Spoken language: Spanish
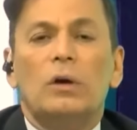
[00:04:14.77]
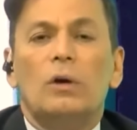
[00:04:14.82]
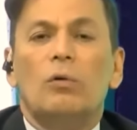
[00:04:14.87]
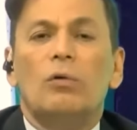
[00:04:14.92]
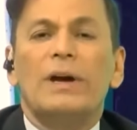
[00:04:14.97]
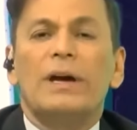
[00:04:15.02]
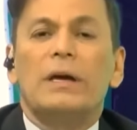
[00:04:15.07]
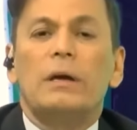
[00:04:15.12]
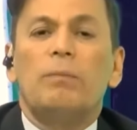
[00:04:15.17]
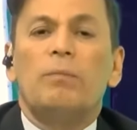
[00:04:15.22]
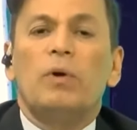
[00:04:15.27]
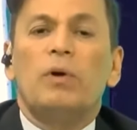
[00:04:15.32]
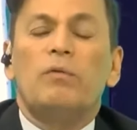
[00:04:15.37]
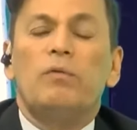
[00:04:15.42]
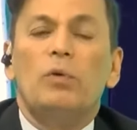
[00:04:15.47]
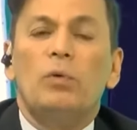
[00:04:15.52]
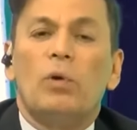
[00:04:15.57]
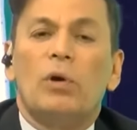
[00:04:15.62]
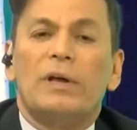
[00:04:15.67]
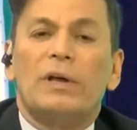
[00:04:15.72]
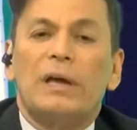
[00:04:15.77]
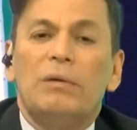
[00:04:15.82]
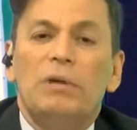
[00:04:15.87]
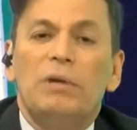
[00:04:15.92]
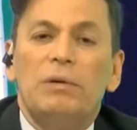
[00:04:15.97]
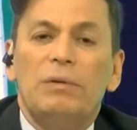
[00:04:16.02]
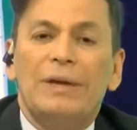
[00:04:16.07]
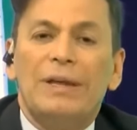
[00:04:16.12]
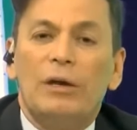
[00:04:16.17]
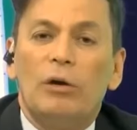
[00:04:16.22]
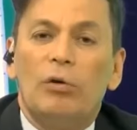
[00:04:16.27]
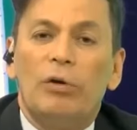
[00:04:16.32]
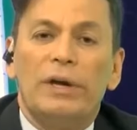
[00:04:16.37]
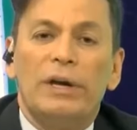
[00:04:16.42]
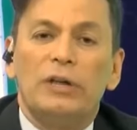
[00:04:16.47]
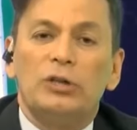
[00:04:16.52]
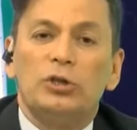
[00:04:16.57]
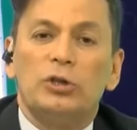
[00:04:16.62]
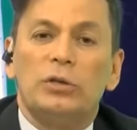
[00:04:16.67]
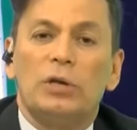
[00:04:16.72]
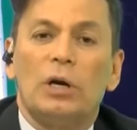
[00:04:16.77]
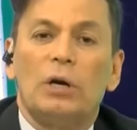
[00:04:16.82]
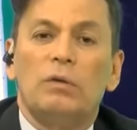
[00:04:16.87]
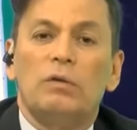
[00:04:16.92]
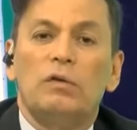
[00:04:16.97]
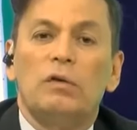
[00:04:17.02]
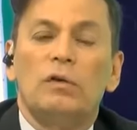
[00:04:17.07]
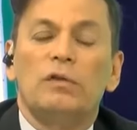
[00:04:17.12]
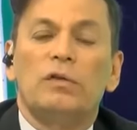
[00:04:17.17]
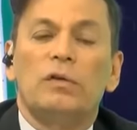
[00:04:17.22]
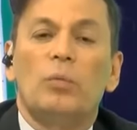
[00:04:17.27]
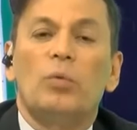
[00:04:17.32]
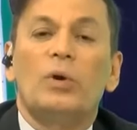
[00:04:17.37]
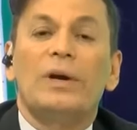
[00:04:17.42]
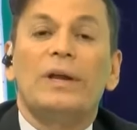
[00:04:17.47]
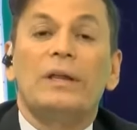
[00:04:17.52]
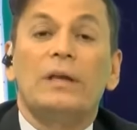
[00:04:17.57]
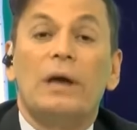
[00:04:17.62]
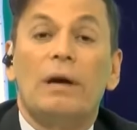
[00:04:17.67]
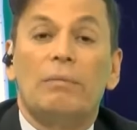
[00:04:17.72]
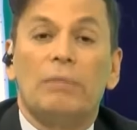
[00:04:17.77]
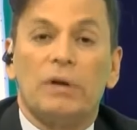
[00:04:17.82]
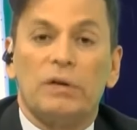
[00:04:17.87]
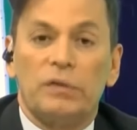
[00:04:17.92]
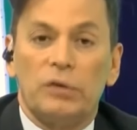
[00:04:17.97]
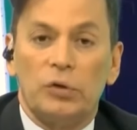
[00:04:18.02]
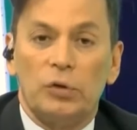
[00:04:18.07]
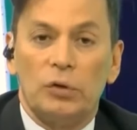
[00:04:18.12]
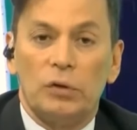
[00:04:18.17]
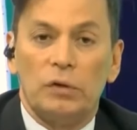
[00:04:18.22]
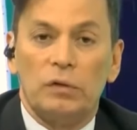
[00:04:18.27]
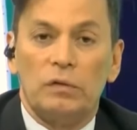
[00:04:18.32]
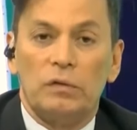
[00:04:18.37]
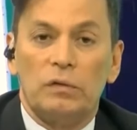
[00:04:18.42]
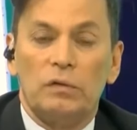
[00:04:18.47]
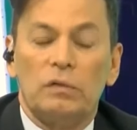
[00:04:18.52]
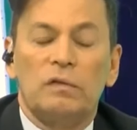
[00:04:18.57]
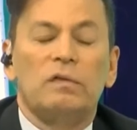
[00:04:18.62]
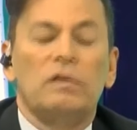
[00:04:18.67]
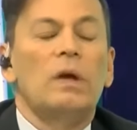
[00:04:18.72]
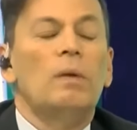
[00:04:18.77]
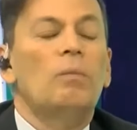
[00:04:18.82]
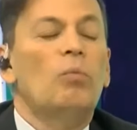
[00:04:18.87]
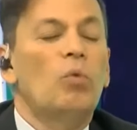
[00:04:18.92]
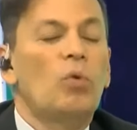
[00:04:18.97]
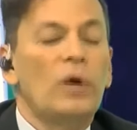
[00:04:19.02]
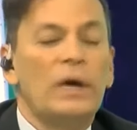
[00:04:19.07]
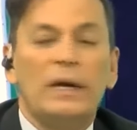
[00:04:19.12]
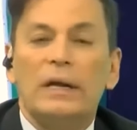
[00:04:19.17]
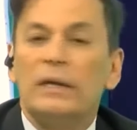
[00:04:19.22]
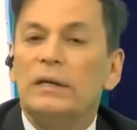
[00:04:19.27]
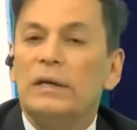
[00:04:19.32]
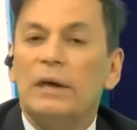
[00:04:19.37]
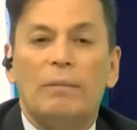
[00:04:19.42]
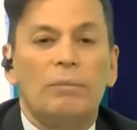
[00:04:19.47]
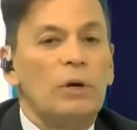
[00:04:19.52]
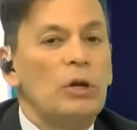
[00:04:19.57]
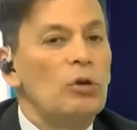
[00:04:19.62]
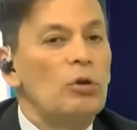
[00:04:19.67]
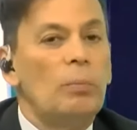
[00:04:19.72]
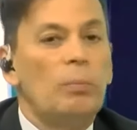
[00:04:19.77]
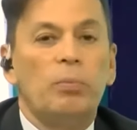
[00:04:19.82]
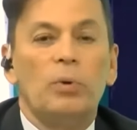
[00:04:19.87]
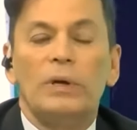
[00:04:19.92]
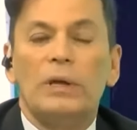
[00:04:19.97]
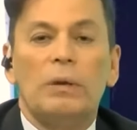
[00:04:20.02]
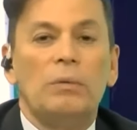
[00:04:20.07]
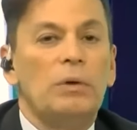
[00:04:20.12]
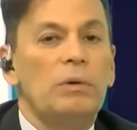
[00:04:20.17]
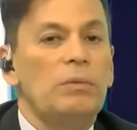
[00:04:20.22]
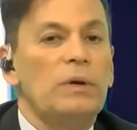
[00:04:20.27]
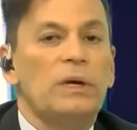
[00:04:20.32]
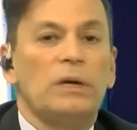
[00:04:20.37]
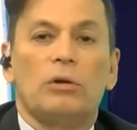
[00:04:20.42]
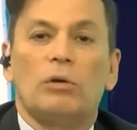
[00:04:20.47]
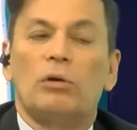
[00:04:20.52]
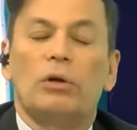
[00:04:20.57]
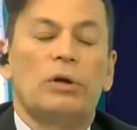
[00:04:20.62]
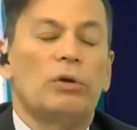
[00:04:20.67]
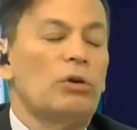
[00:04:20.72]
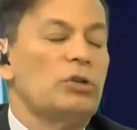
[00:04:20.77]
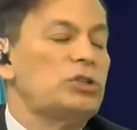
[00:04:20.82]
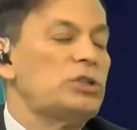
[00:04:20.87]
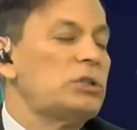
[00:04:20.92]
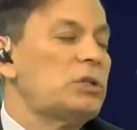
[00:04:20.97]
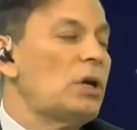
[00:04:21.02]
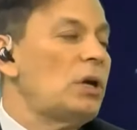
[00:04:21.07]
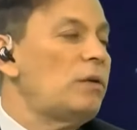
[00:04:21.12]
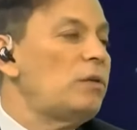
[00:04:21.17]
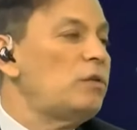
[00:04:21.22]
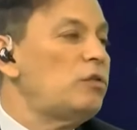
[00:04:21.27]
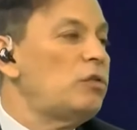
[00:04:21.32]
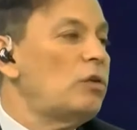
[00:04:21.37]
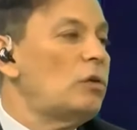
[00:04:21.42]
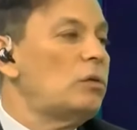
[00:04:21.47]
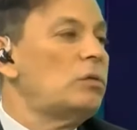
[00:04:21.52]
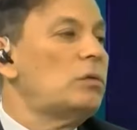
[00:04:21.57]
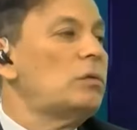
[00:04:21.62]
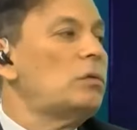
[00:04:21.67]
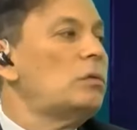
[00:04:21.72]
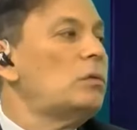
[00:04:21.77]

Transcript: Un equipo de fútbol que vive de los derechos de televisión se muere de hambre, señores. Se muere de hambre. No, va puede vivir de los derechos de televisión. Y no va a